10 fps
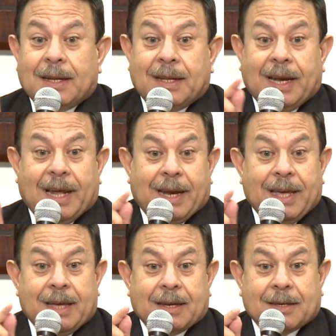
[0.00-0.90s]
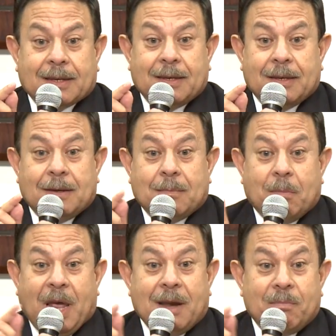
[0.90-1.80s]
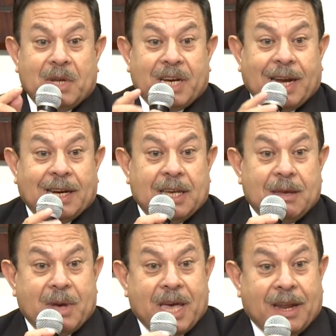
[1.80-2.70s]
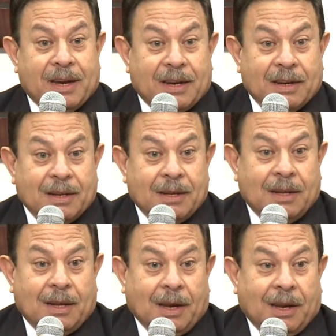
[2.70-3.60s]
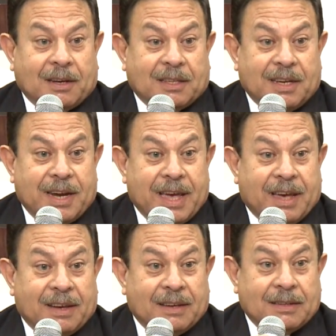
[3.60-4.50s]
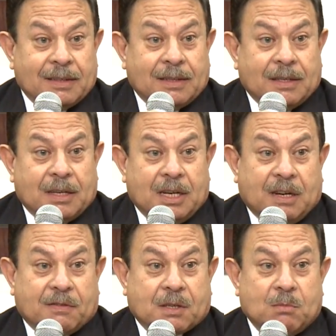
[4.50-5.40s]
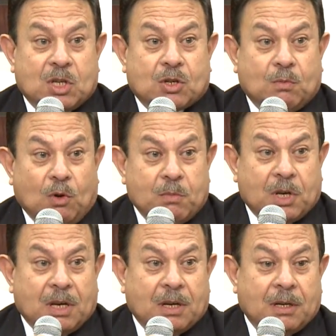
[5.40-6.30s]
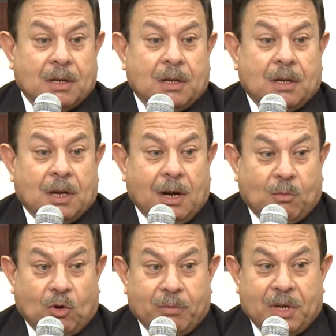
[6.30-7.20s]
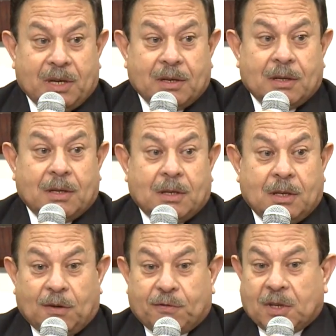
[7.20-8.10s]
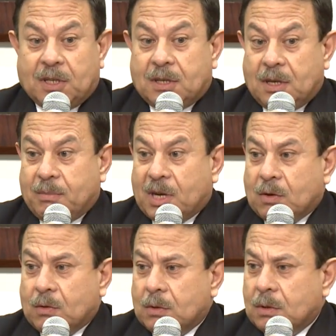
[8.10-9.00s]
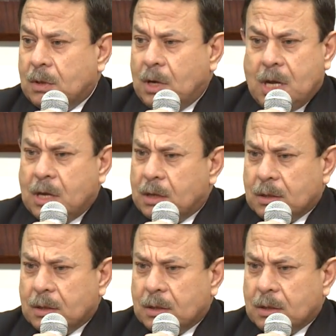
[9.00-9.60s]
للهلاك بل من الايمان لاقتناء النفس مش ممكن المؤمن يفقد ايمانه ليه